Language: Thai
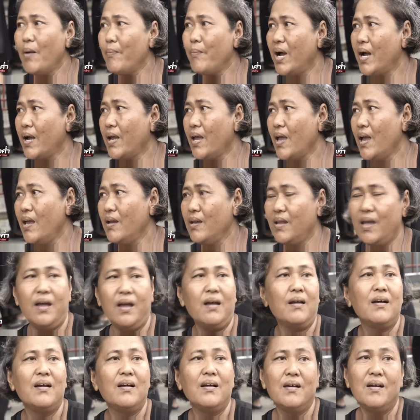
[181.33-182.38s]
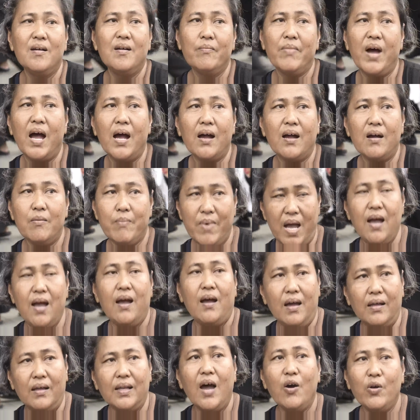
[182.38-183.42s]
งมาแค่เนี้ยป้าก็มา
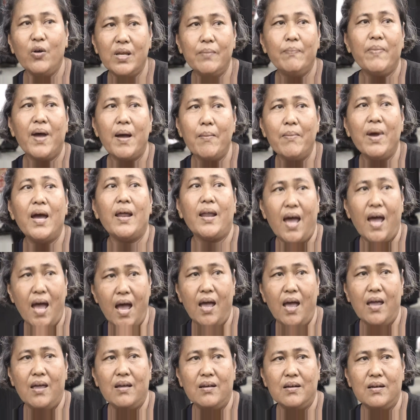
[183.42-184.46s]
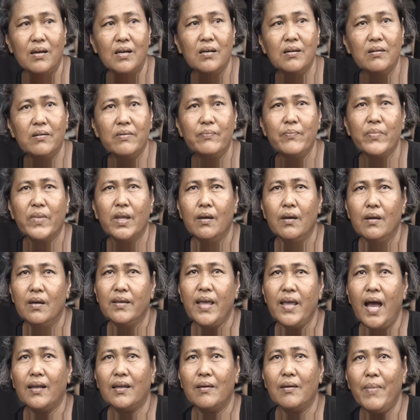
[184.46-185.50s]
เท่าที่ป้ามาได้คือ
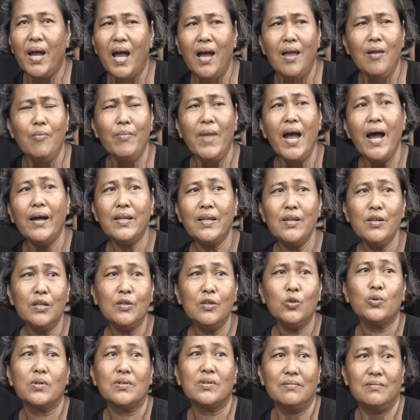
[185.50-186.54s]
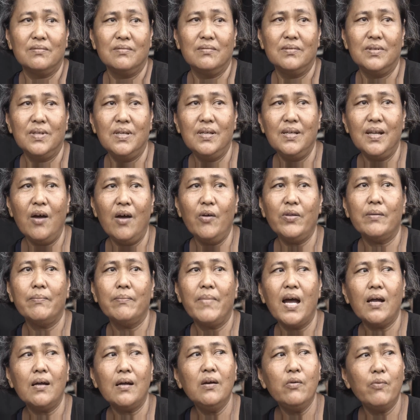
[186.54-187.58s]
อยากจะมาให้มากที่สุดที่เท่าจะ
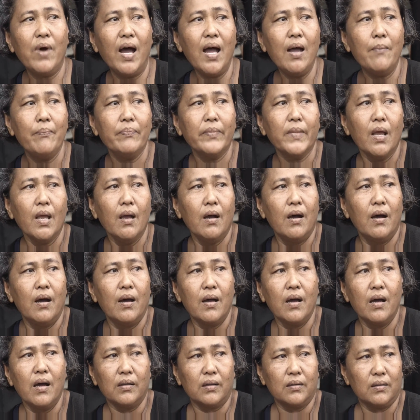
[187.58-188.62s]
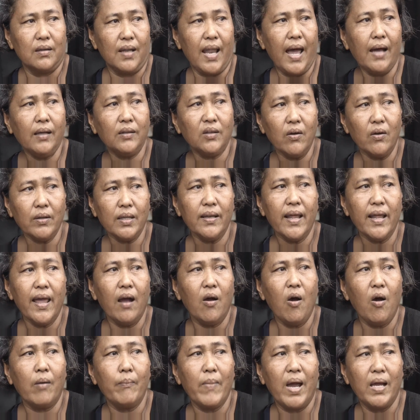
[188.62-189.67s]
มากคือว่ารักต้องแสด
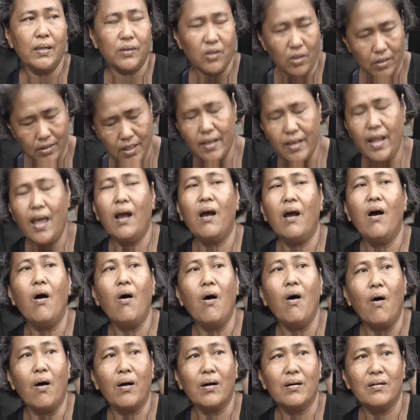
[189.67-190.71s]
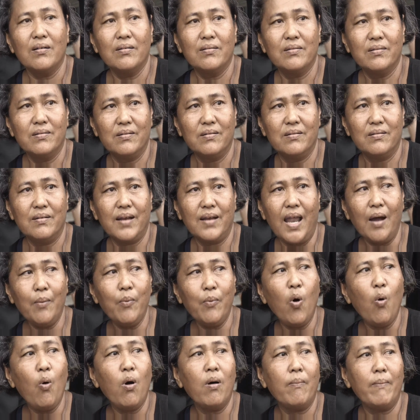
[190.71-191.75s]
งออกไหมต้องแสดงออกรัก
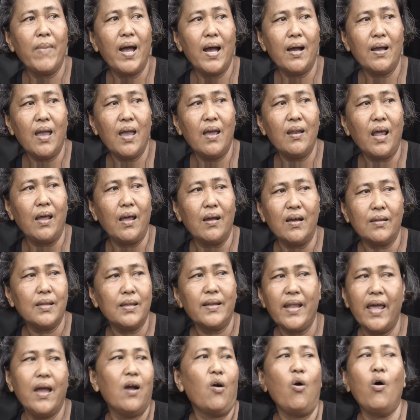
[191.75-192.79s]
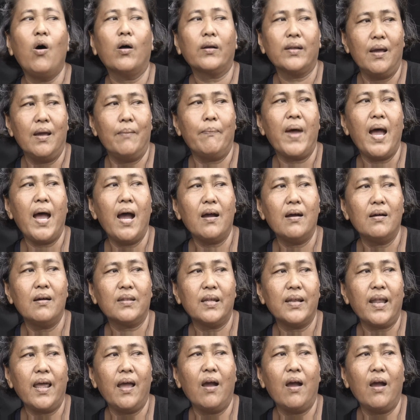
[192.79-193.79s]
พระองค์มากแค่ไหนก็แสดงออกเนี่ยป้าก็แสด